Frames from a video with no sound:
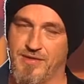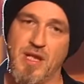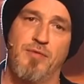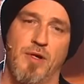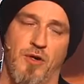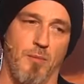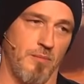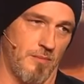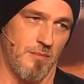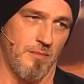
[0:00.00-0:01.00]
Herzlich
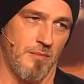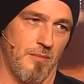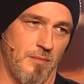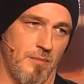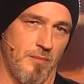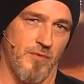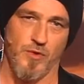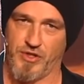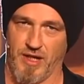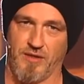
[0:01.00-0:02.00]
willkommen
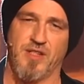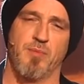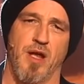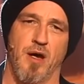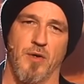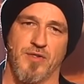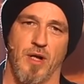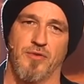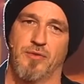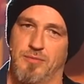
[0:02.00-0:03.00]
zu Sträters
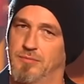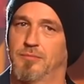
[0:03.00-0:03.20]
Männerhaushalt.